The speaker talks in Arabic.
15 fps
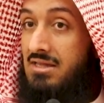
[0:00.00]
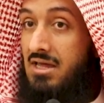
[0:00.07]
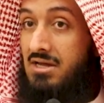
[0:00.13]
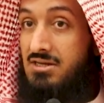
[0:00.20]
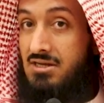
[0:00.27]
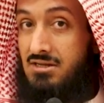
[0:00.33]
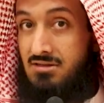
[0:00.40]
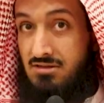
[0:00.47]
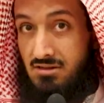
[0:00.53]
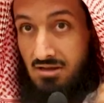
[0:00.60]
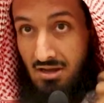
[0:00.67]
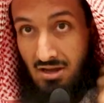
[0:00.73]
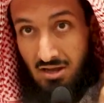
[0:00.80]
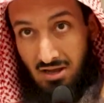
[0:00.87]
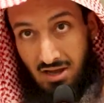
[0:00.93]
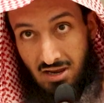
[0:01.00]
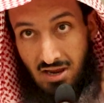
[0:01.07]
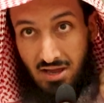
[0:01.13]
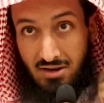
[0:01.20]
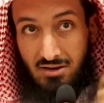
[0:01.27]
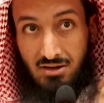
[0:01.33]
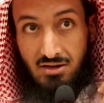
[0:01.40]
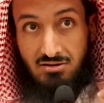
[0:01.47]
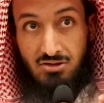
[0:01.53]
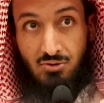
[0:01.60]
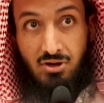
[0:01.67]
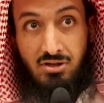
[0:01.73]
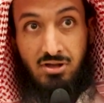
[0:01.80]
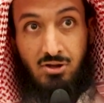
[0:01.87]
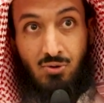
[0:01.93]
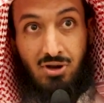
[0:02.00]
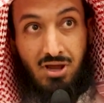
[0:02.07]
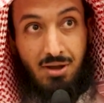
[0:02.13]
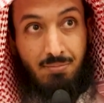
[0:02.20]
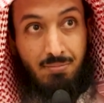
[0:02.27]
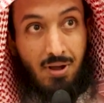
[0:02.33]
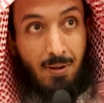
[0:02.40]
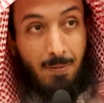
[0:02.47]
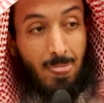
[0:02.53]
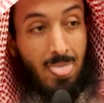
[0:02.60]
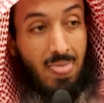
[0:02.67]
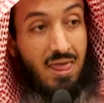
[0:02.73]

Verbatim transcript: تجد الان التوحيد ايها الاحبه